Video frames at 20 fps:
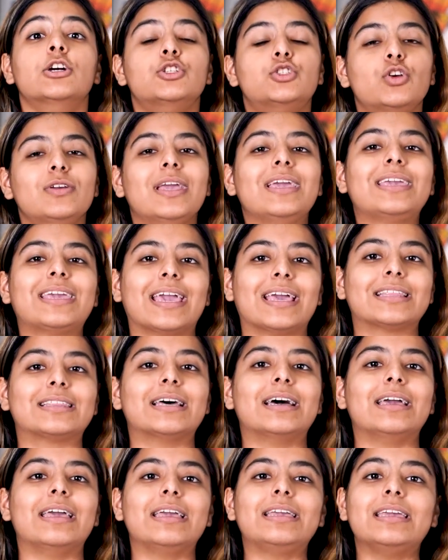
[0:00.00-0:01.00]
जो ये
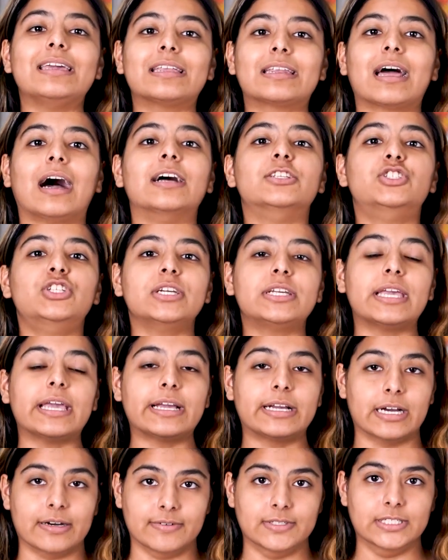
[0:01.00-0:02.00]
कहता है कि राज्य के
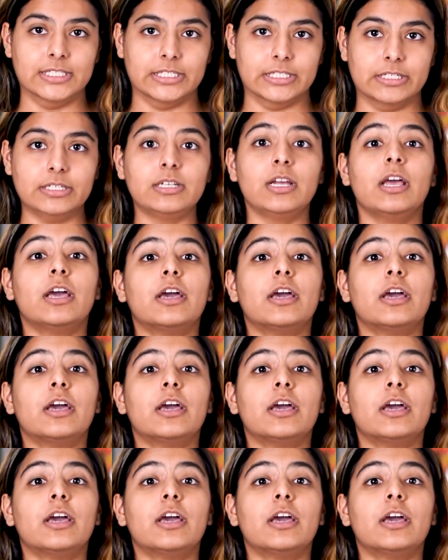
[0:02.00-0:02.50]
गवर्नर